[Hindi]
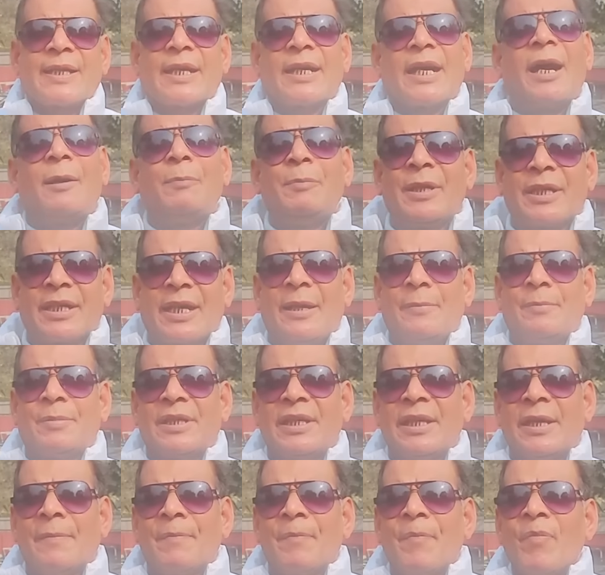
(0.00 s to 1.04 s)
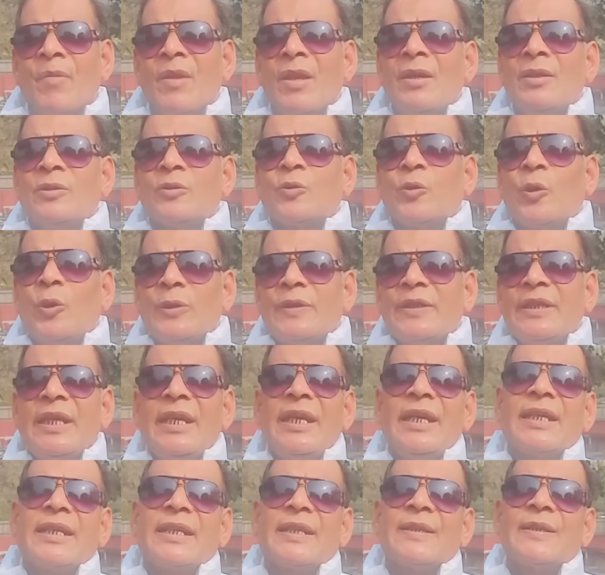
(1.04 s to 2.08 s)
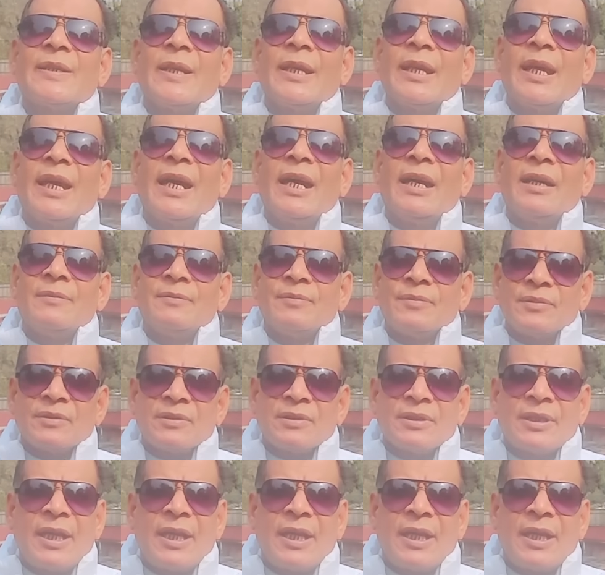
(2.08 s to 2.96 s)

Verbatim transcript: साल तक आपने काम किया सोचिए कितना